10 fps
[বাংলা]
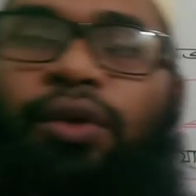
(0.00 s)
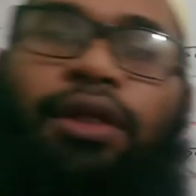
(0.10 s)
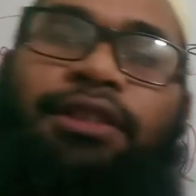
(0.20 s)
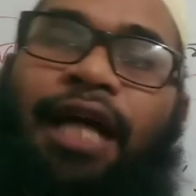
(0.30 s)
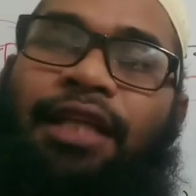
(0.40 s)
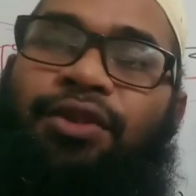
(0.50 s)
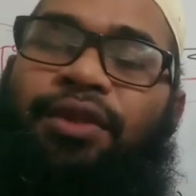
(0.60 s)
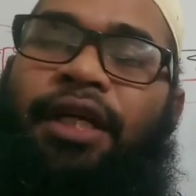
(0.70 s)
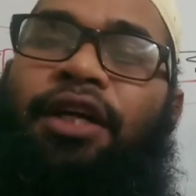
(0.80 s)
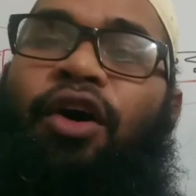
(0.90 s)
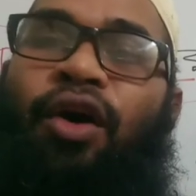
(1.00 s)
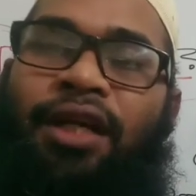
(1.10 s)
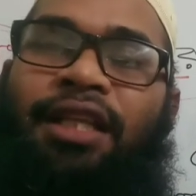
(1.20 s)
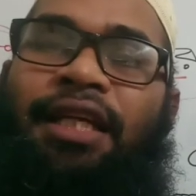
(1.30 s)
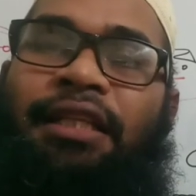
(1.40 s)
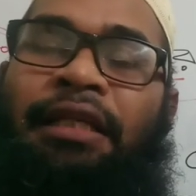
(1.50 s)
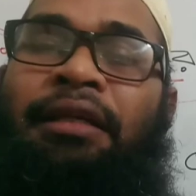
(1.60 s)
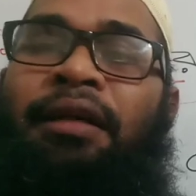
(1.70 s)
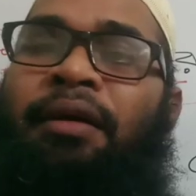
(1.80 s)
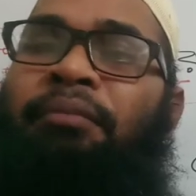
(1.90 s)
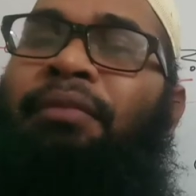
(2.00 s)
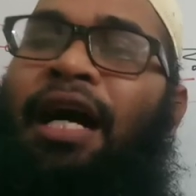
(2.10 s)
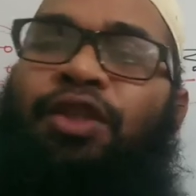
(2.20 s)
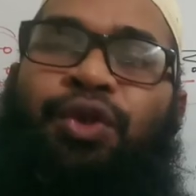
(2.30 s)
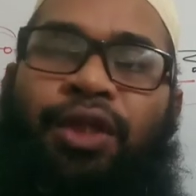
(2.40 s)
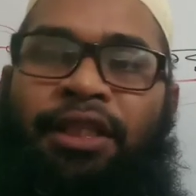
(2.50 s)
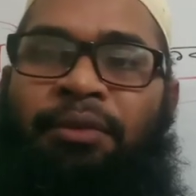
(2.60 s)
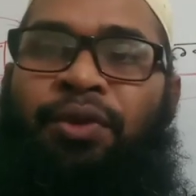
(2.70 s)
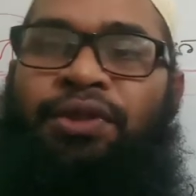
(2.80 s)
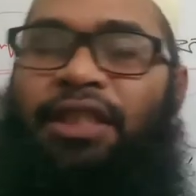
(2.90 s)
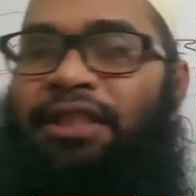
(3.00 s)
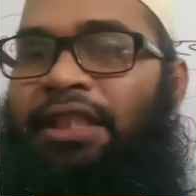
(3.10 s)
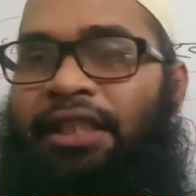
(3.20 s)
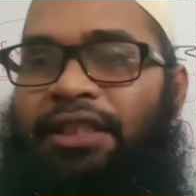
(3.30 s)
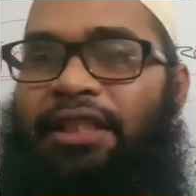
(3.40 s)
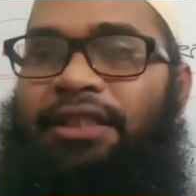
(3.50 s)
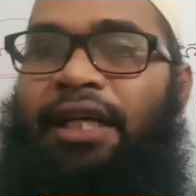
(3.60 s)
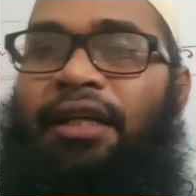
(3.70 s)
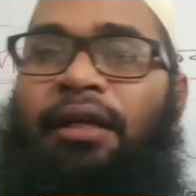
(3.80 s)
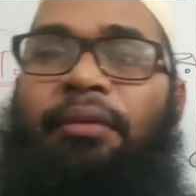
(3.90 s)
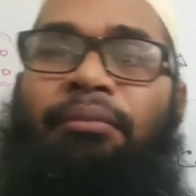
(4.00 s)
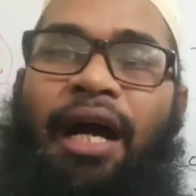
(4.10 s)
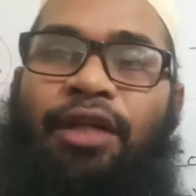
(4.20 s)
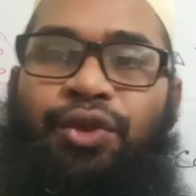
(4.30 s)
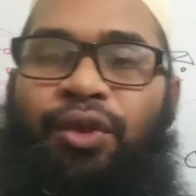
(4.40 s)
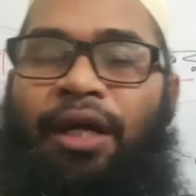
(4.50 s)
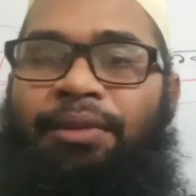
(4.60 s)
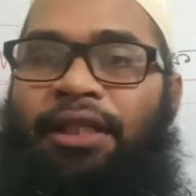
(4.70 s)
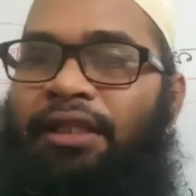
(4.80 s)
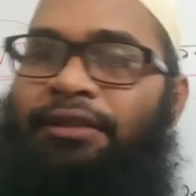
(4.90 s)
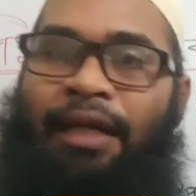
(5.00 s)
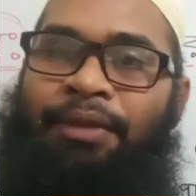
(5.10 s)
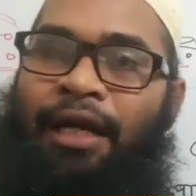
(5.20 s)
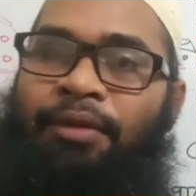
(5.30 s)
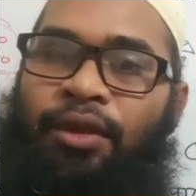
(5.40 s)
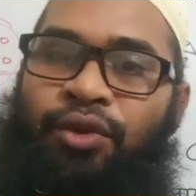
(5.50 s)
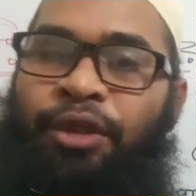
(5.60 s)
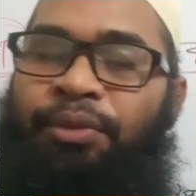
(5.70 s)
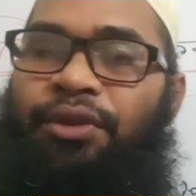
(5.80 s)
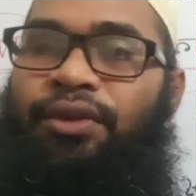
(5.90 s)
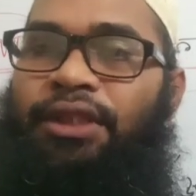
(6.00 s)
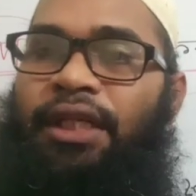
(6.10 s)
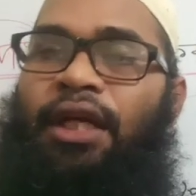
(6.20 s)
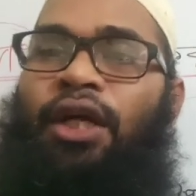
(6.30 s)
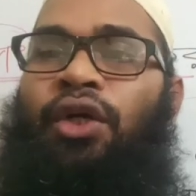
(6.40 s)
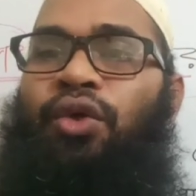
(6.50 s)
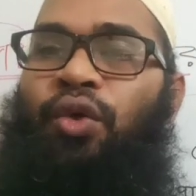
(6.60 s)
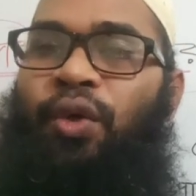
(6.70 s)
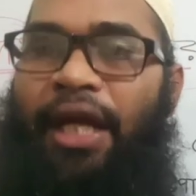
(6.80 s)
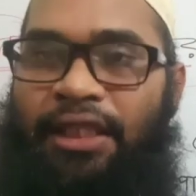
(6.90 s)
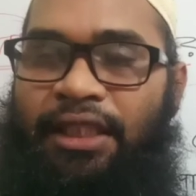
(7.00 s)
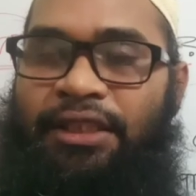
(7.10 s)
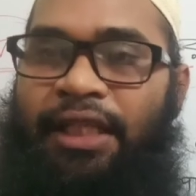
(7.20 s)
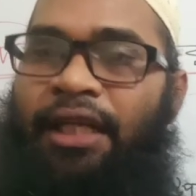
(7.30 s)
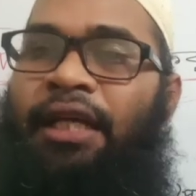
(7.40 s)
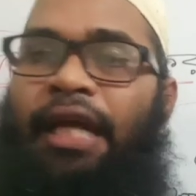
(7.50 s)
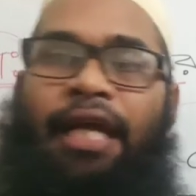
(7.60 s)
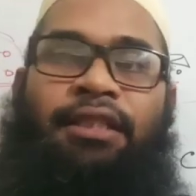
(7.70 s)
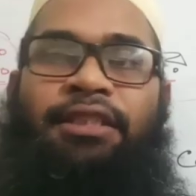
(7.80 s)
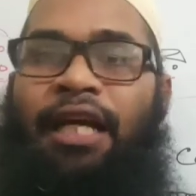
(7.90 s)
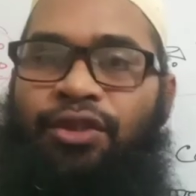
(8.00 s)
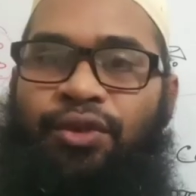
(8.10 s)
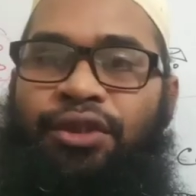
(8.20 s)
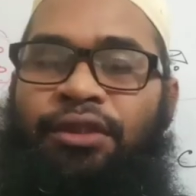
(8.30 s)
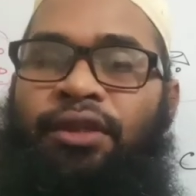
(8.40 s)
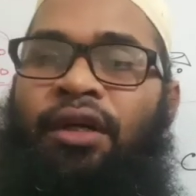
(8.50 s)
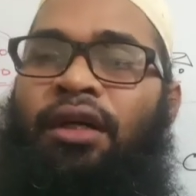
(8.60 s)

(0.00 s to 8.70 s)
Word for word: ওই যাজকের হঠাৎ একদিন মাংস খেতে মন চাইছে কি চাইছে মাংস খাবে তাহলে আমি আবার একটু রিপিট করছি কোনো এক দেশে এক যাজক ছিল